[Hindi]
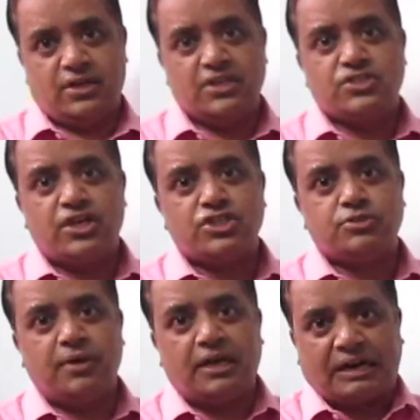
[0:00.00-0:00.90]
रिसर्च
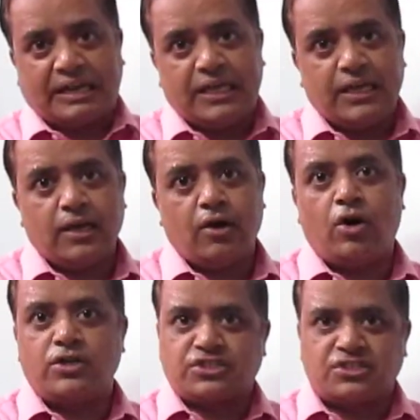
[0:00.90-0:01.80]
में री
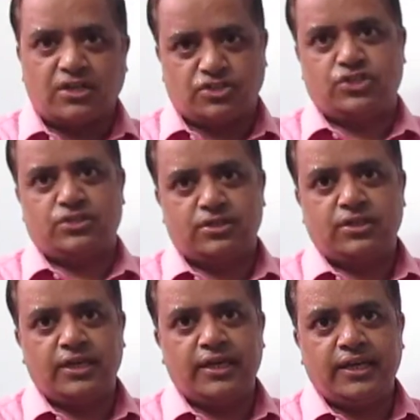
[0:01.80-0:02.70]
और सर्च
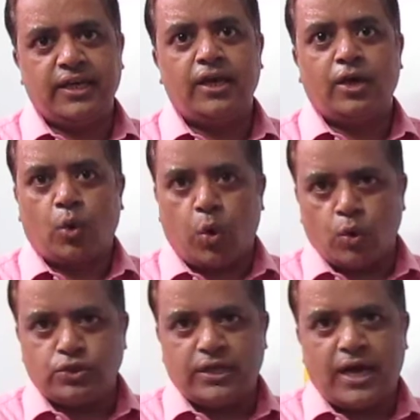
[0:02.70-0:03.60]
यानी कि
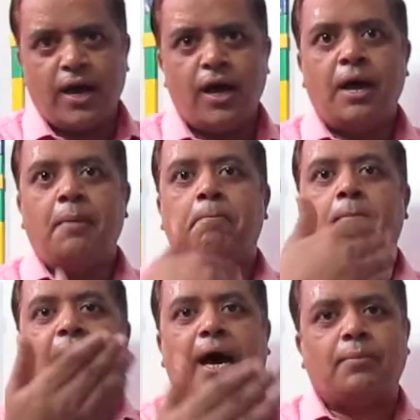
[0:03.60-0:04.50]
खोजना
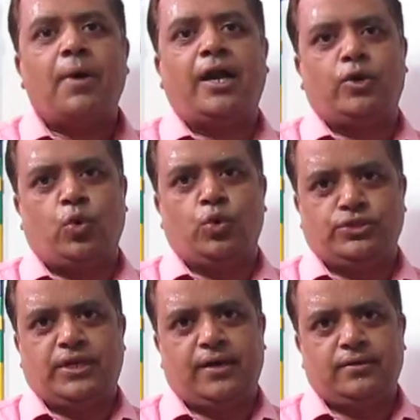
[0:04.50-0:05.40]
बार बार
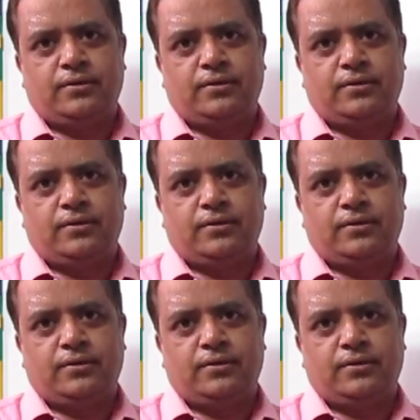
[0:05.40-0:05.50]
खोजना